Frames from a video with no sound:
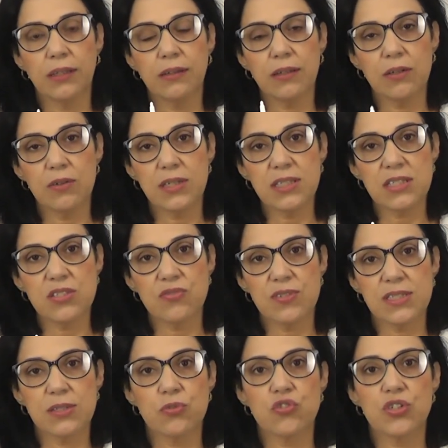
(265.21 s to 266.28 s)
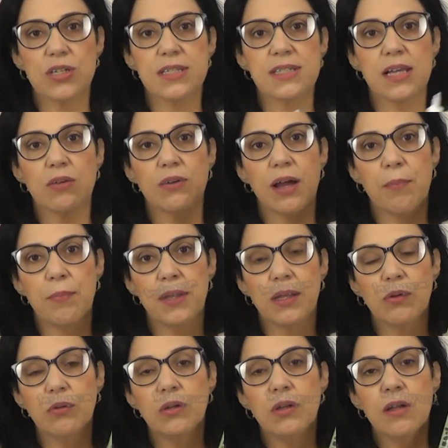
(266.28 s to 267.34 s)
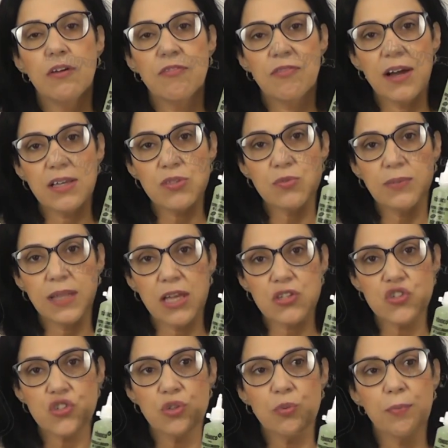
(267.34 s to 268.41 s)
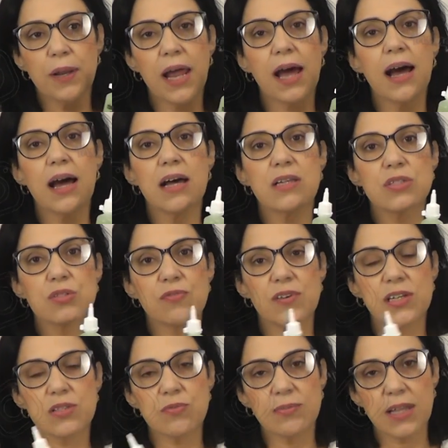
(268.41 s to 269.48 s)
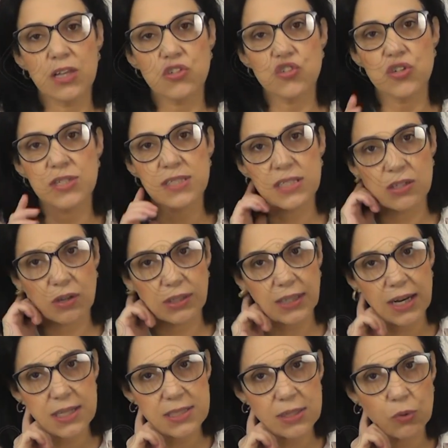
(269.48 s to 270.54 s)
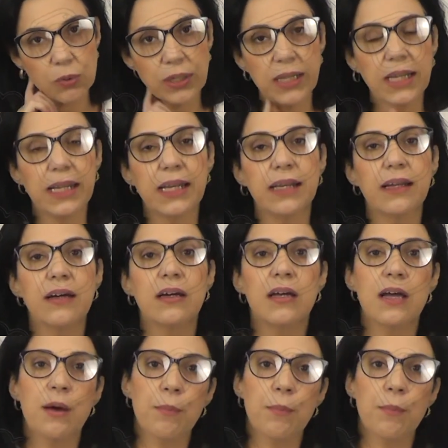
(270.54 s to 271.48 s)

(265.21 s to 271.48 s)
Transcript: Então, antes de você utilizar no cabelo, faz um teste no braço, faz um testezinho atrás da orelha,